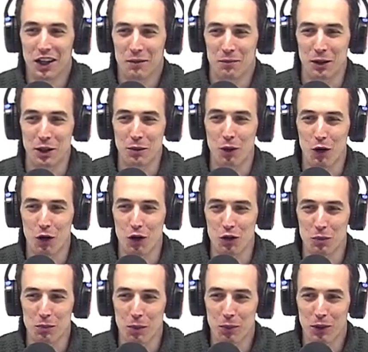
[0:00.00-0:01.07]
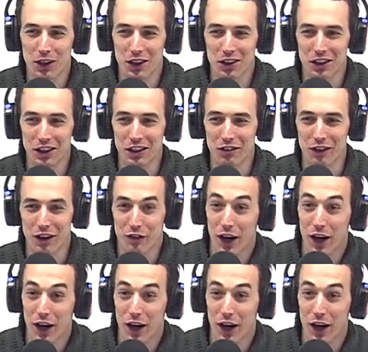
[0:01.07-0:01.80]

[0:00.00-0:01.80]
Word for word: mettiamo cose un po' più cattive.